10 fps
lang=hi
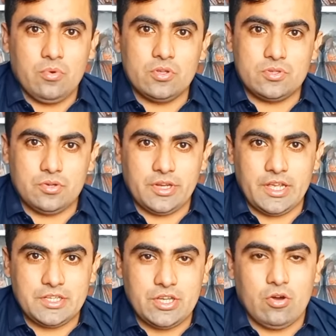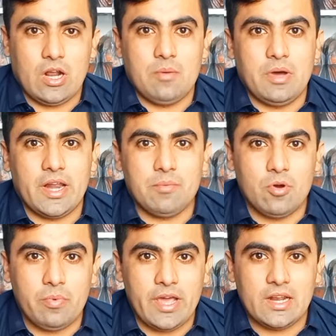बहुत शुक्रिया जी और हमारे
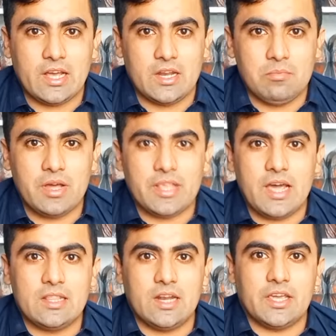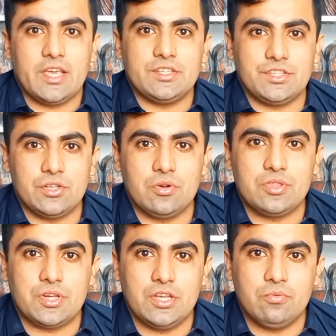मोबाइल का नंबर याद रखें ज़ीरो
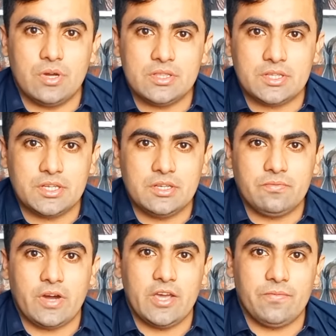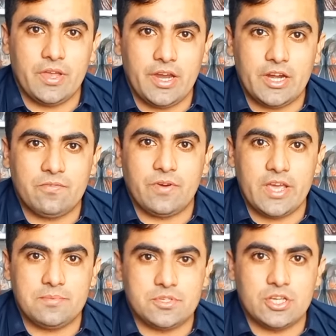थ्री वन थ्री फाइव एट
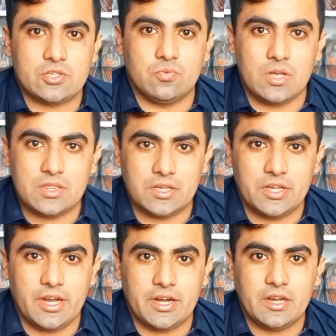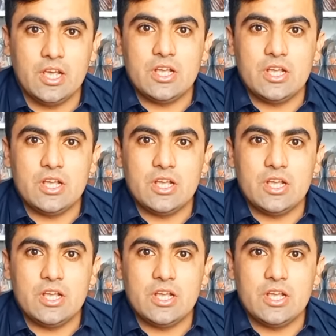फाइव सिक्स वन थ्री एट